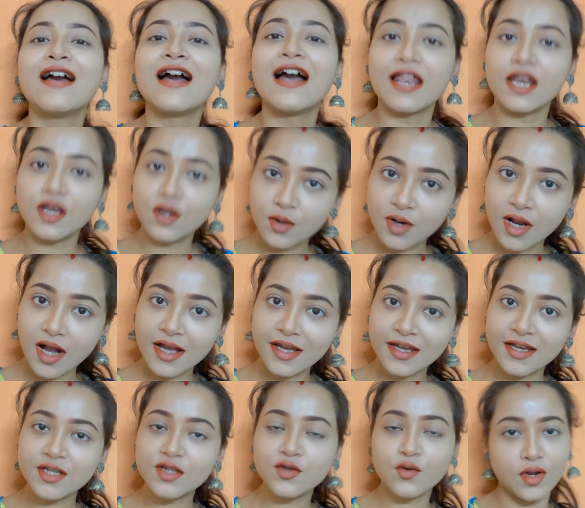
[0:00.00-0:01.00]
হ্যালো
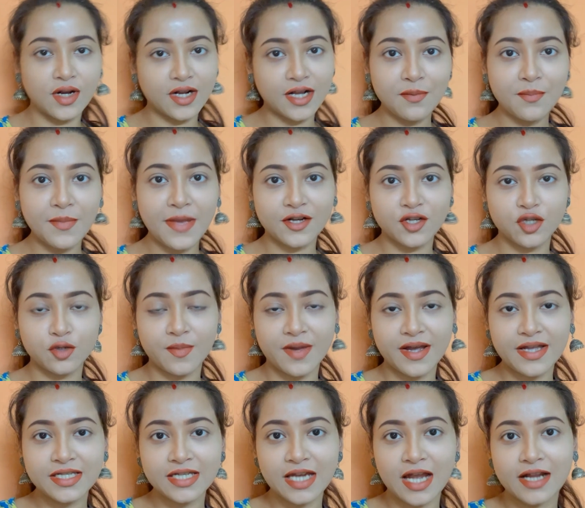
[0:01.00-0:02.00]
গাইস ওয়েলকাম ব্যাক টু
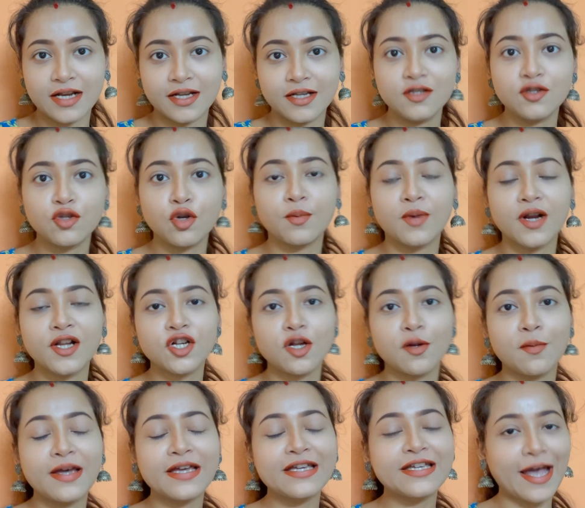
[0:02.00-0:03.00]
মাই চ্যানেল তোমরা
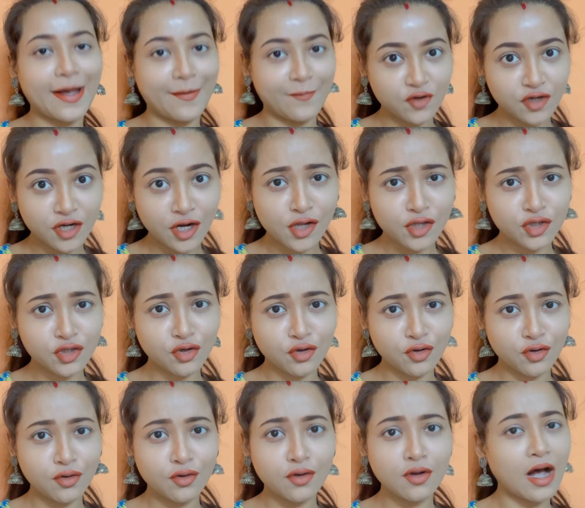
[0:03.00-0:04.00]
সবাই কেমন
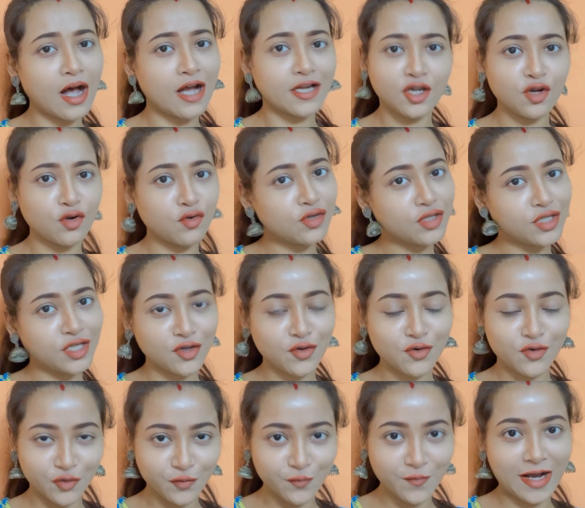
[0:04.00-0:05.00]
আছো আশা করছি
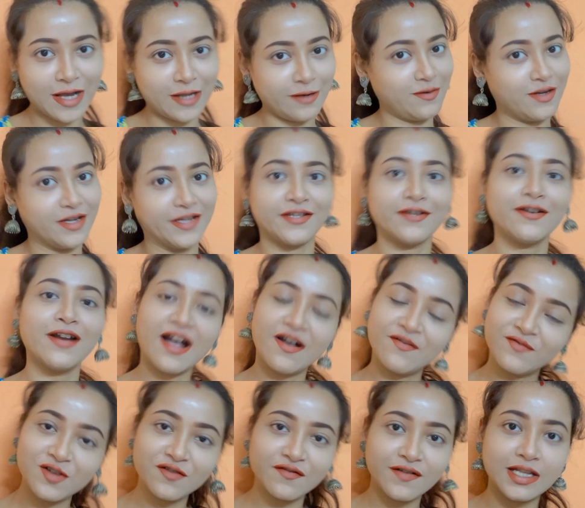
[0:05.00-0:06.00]
খুব ভালো আছে
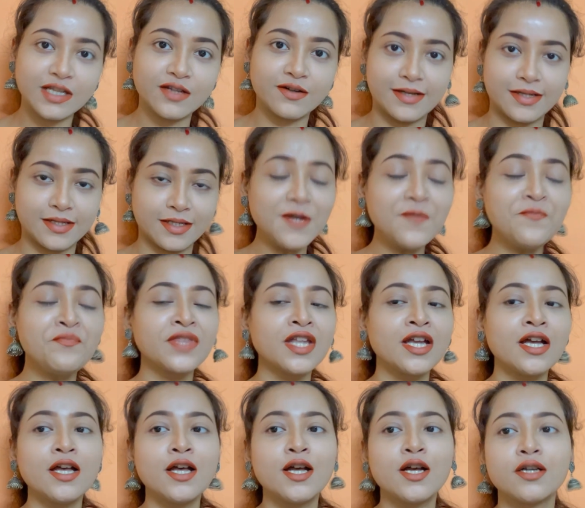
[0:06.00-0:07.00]
আমিও ভালো আছি
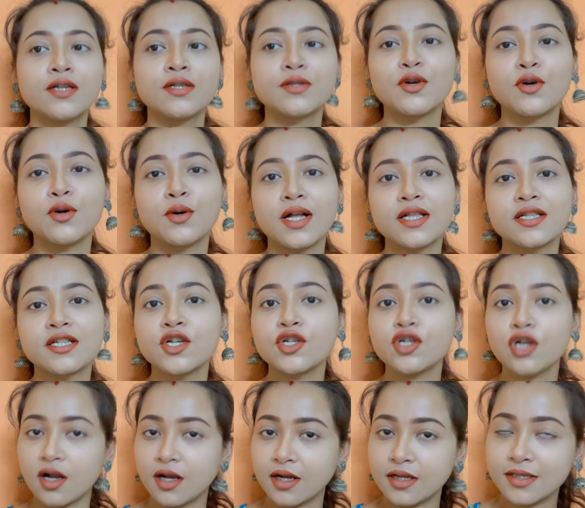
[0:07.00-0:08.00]
তো
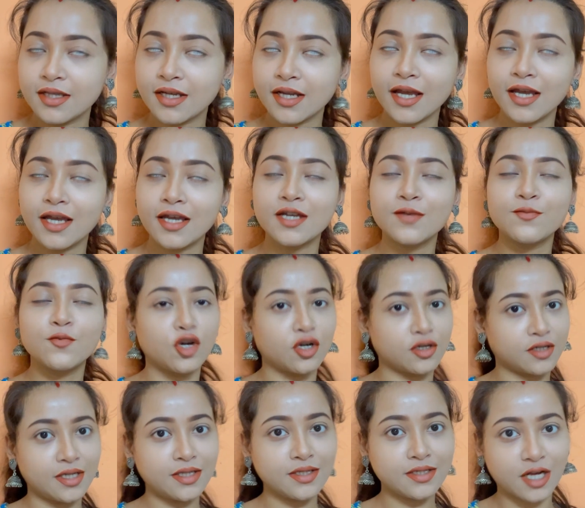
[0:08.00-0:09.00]
আজকে সকাল থেকে এই
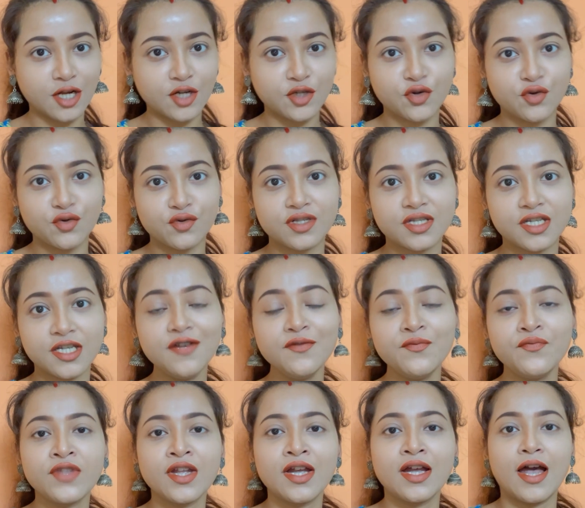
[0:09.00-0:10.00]
ব্লগটা স্টার্ট করছি
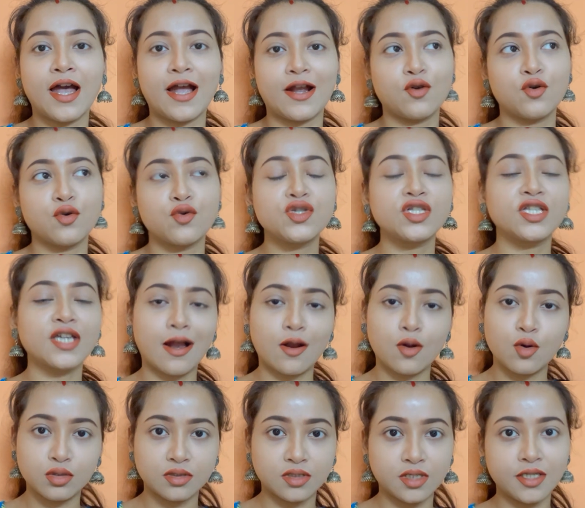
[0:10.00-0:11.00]
এখন চা
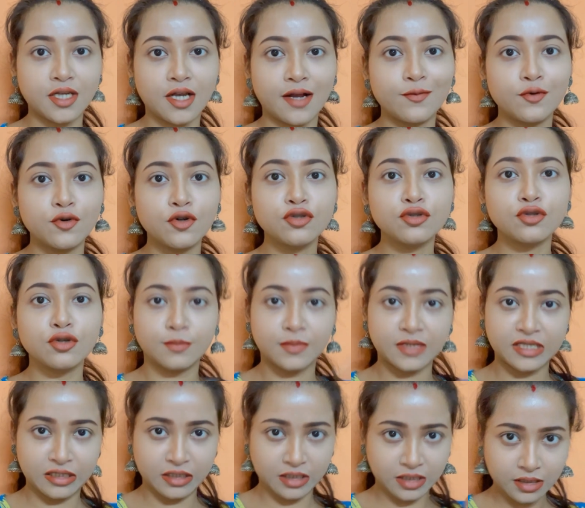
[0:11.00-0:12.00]
করতে যাব
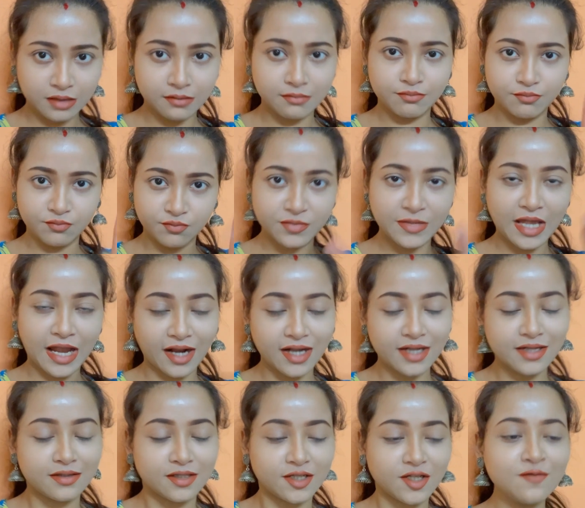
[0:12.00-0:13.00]
তোমাদেরকে
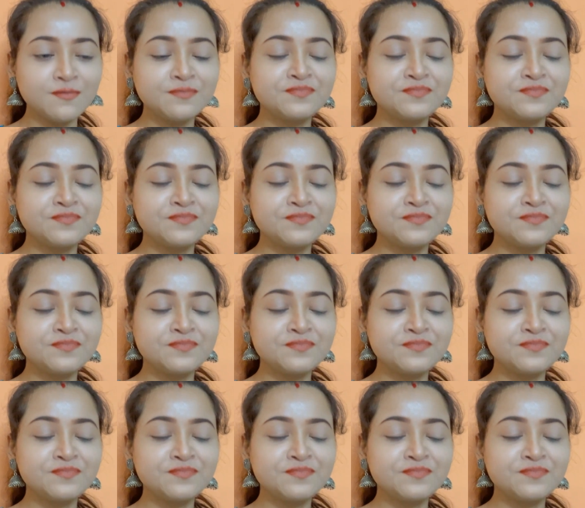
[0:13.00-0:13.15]
দেখাচ্ছি